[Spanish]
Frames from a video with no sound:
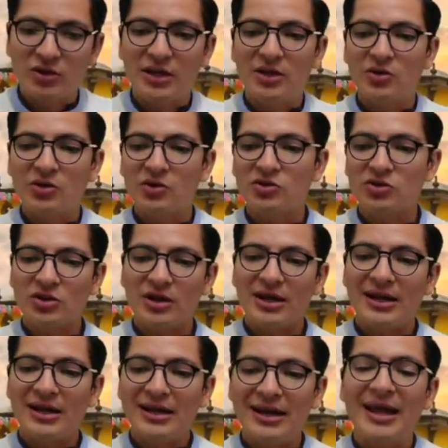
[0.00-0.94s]
Unidos
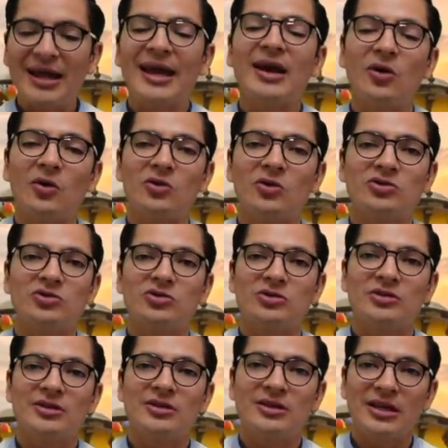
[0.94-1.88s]

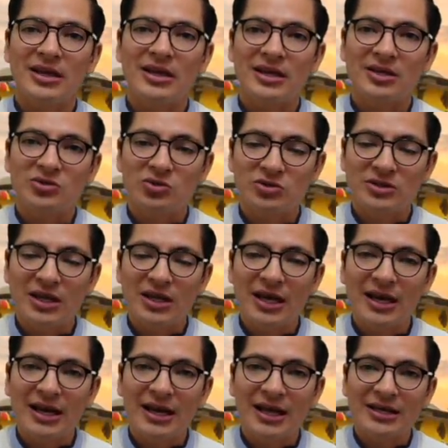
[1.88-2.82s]
lejos de sus
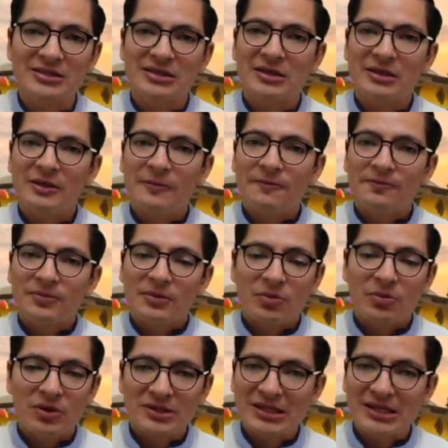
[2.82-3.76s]
tierras
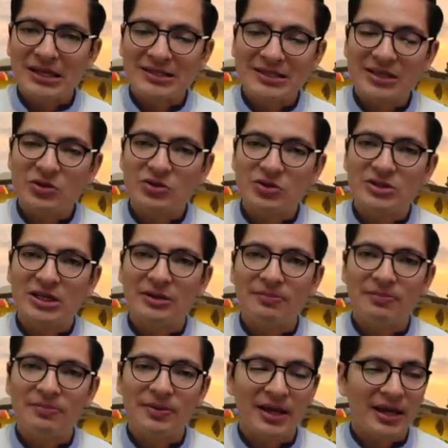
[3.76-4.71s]
pues ha sido
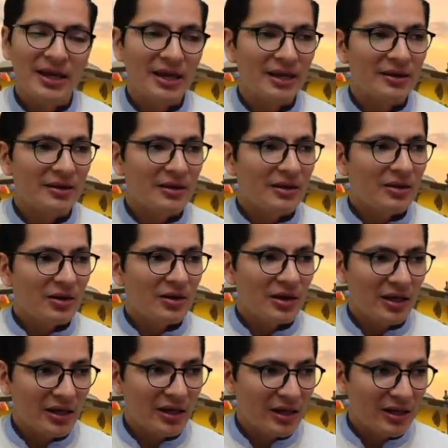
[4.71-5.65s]
siempre
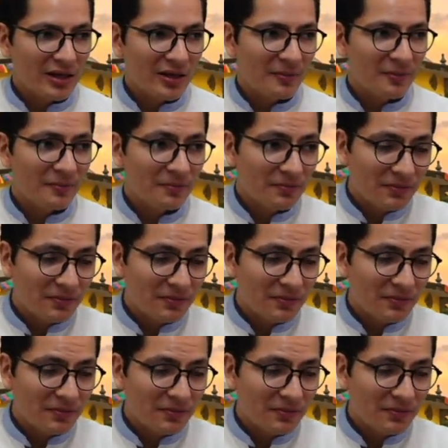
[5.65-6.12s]
eh,